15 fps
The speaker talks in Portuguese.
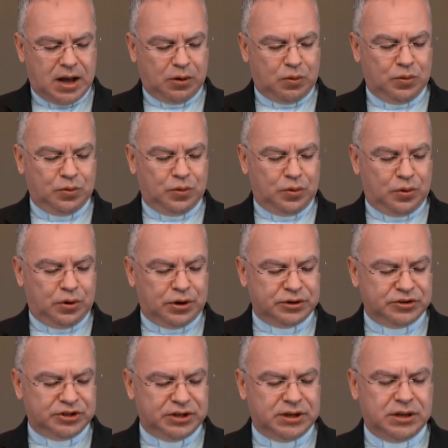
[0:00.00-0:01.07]
a
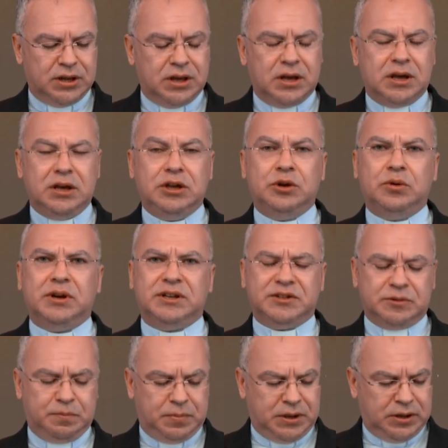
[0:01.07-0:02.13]
concórdia e o
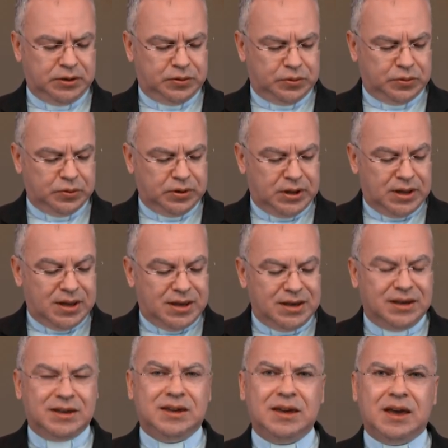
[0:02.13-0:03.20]
respeito, e
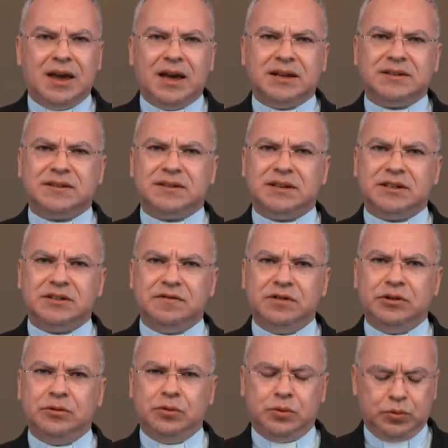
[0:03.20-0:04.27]
que essas
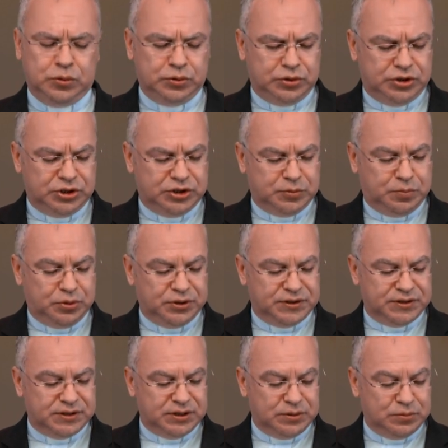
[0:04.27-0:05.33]
virtudes
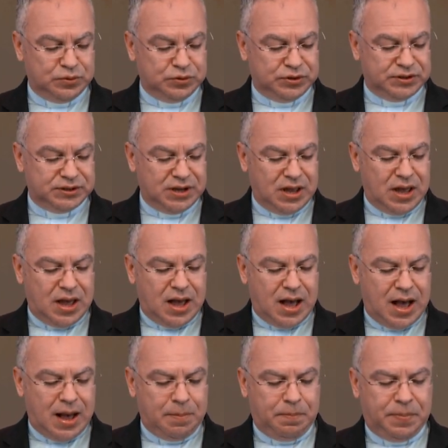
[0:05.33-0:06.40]
possamos
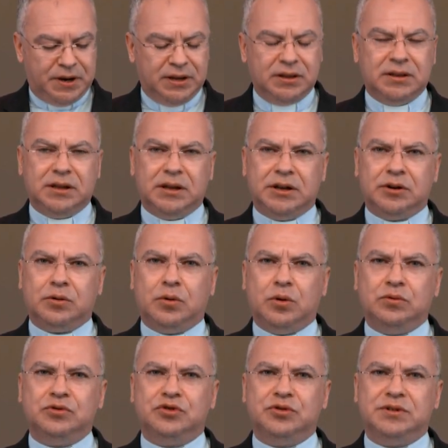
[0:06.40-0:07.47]
aprender
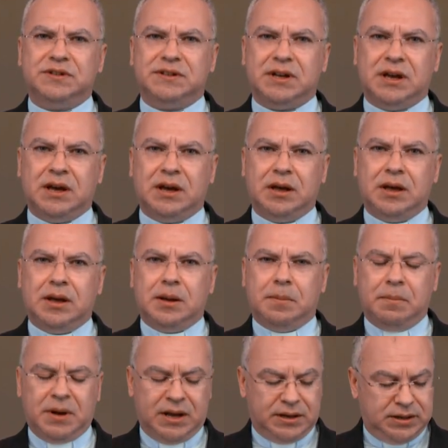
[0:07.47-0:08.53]
com José,
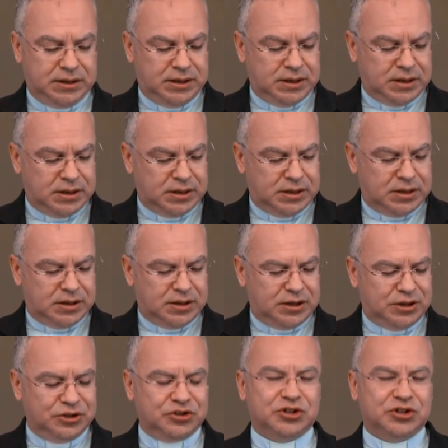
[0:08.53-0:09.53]
Maria e